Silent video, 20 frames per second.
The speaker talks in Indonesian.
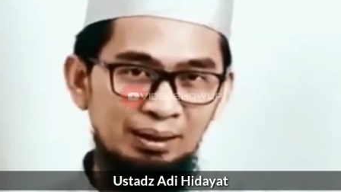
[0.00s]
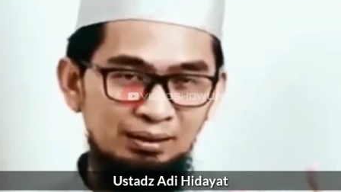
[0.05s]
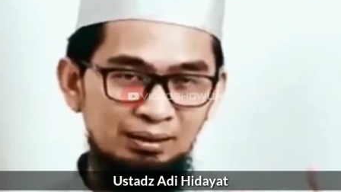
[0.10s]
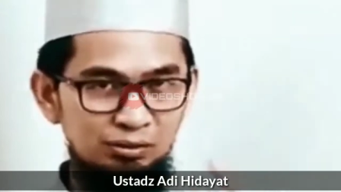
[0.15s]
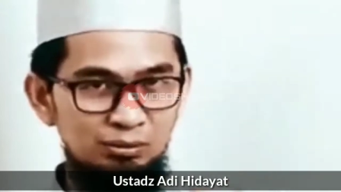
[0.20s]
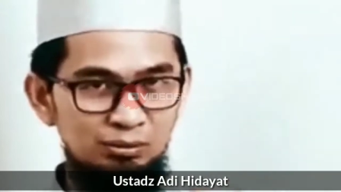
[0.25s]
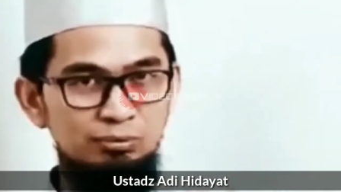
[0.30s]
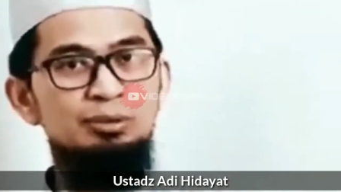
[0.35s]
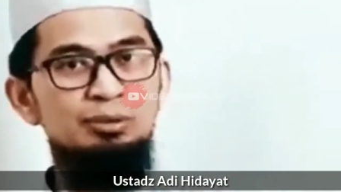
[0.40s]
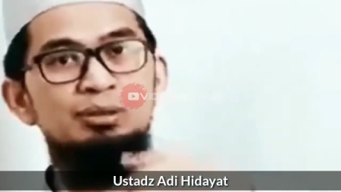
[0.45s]

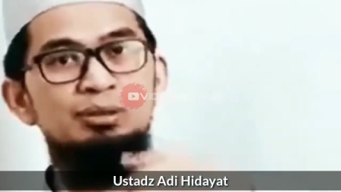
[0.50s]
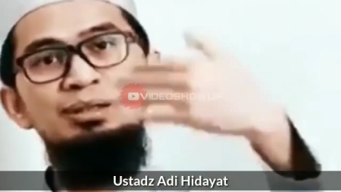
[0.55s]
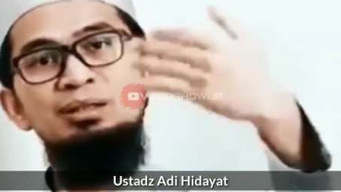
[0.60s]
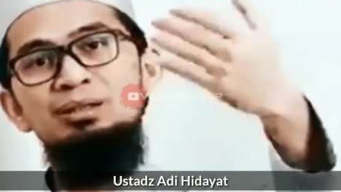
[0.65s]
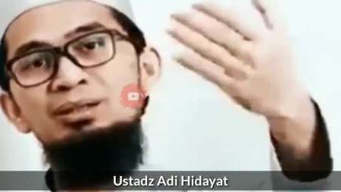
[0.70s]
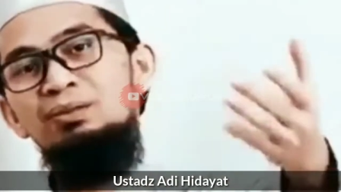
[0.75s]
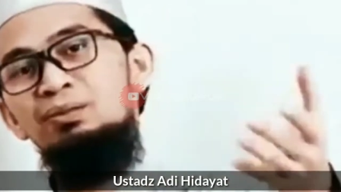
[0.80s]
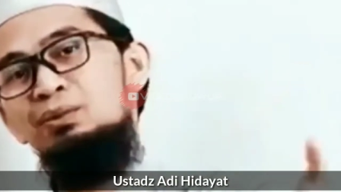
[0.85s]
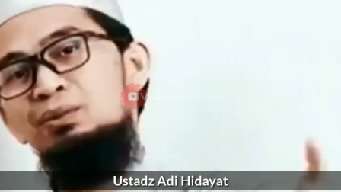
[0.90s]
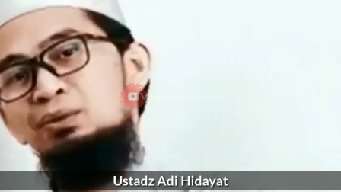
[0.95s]
antara subuh
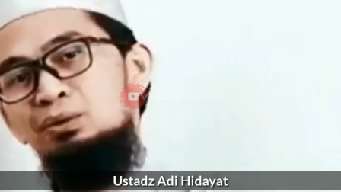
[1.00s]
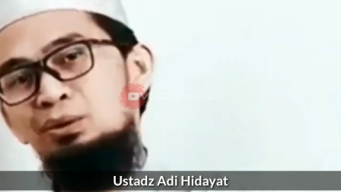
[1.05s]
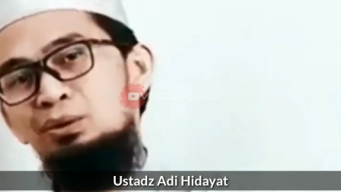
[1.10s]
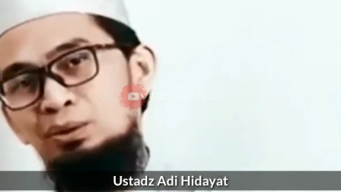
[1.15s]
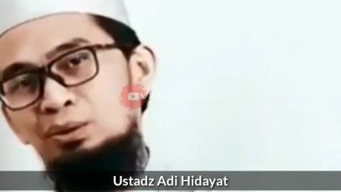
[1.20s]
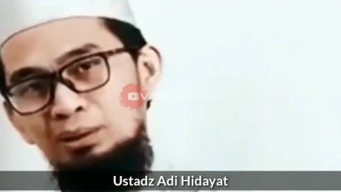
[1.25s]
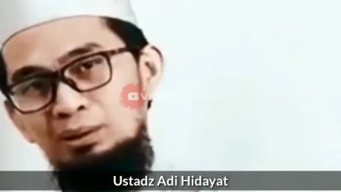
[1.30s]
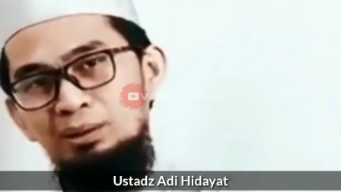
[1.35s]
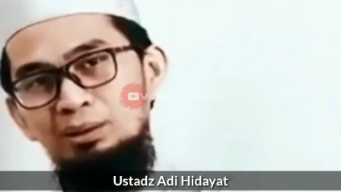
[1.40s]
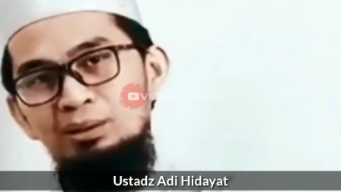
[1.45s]
ke
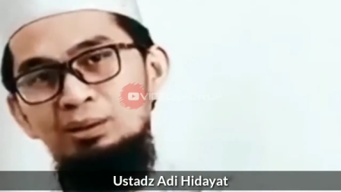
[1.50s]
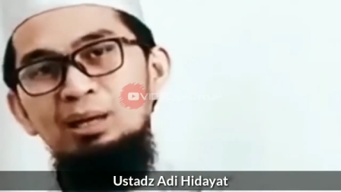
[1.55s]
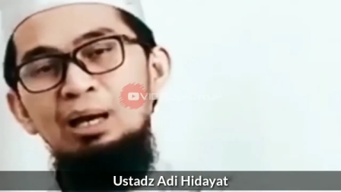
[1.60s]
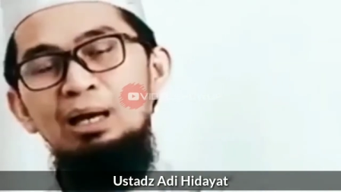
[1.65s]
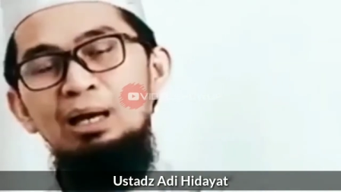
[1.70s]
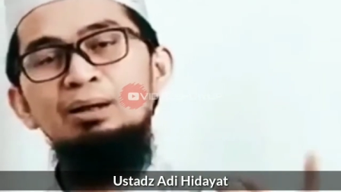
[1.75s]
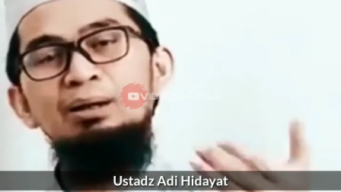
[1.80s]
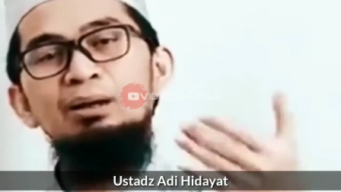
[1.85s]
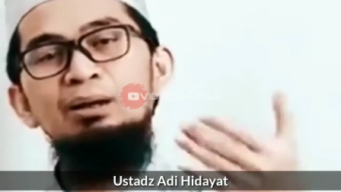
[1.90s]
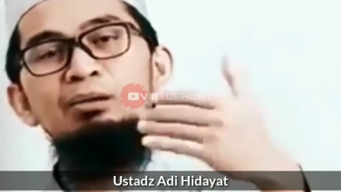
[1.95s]
zuhur,
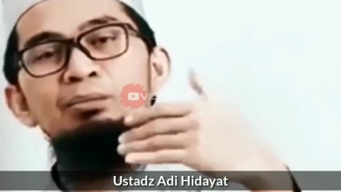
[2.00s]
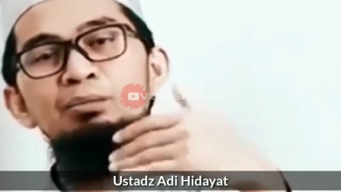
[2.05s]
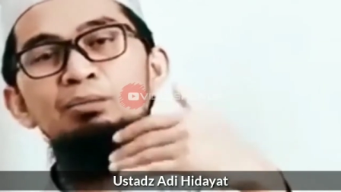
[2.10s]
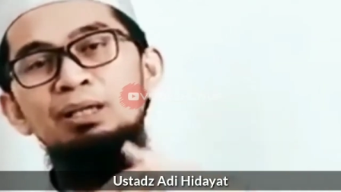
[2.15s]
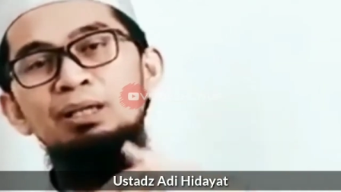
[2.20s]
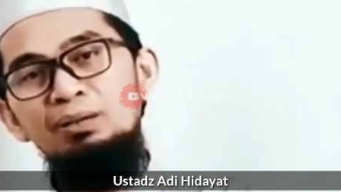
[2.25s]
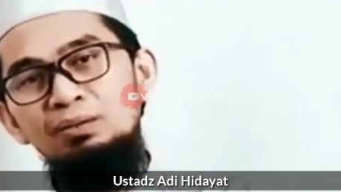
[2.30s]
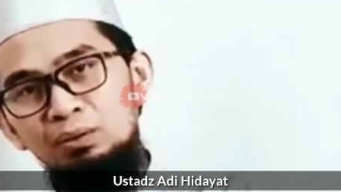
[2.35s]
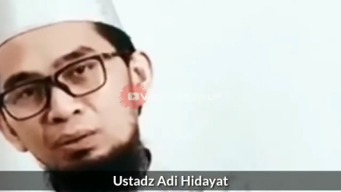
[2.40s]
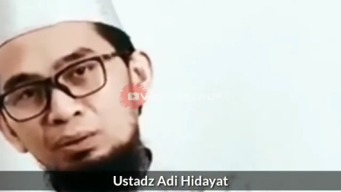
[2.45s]
ada
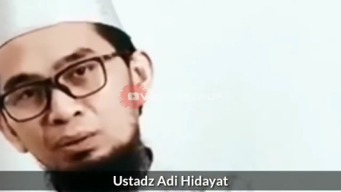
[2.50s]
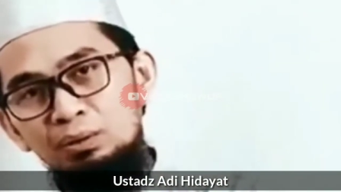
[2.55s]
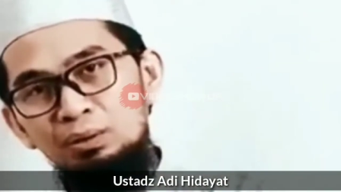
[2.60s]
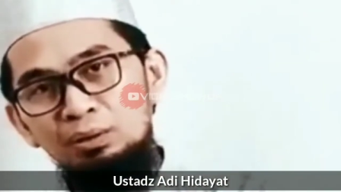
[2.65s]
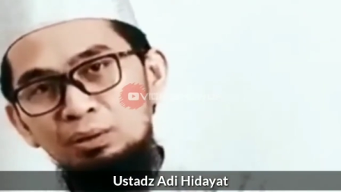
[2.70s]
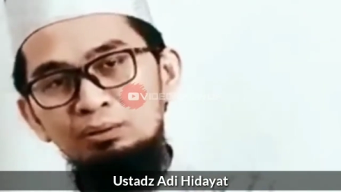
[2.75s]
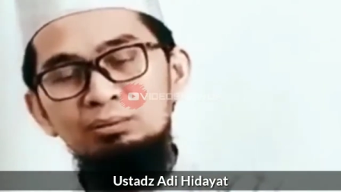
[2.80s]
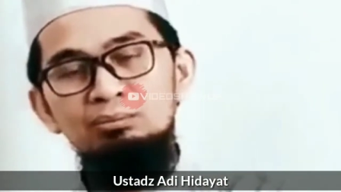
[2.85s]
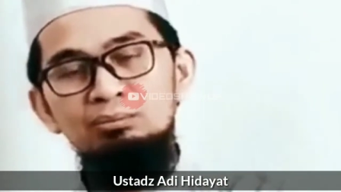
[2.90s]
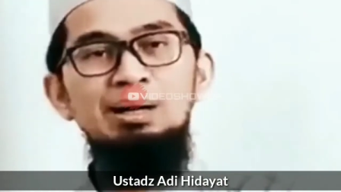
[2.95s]
qabliyah
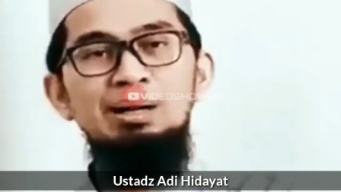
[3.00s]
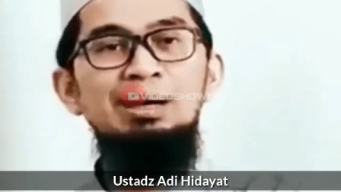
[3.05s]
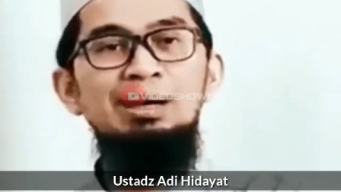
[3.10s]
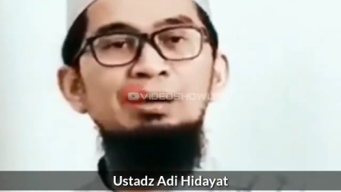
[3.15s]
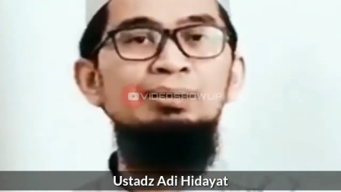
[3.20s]
zuhur,